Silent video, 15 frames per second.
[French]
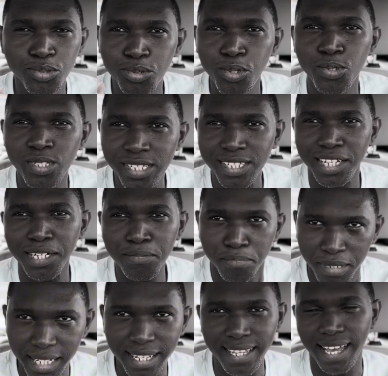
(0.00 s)
200
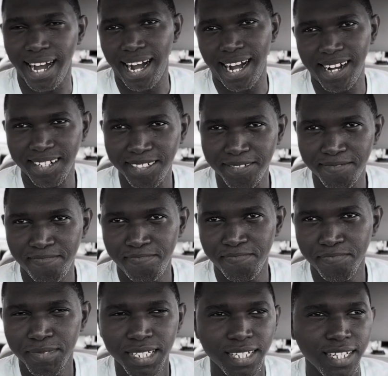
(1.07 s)
milliards.
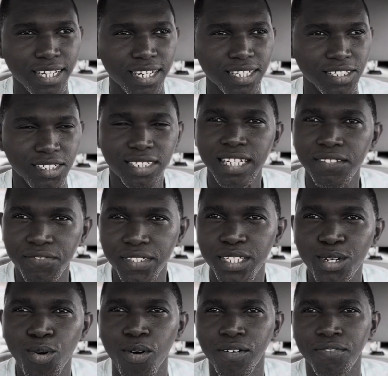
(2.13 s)
Dans cette
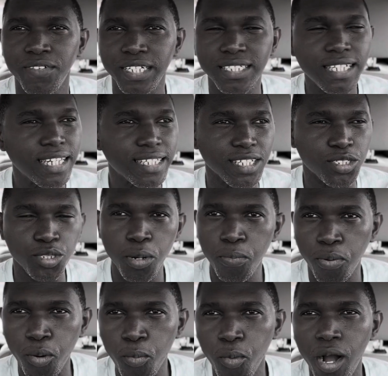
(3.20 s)
vidéo, en fait, il est question
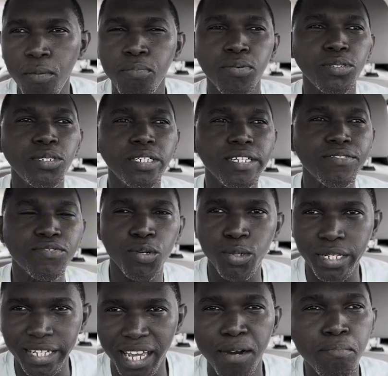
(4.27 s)
pour moi un peu
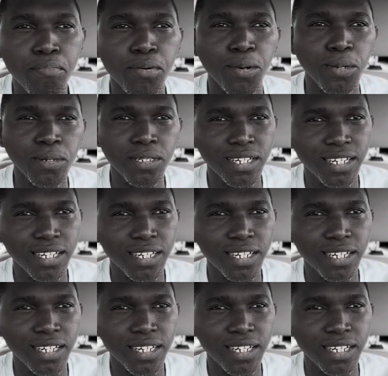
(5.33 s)
d'évoquer un peu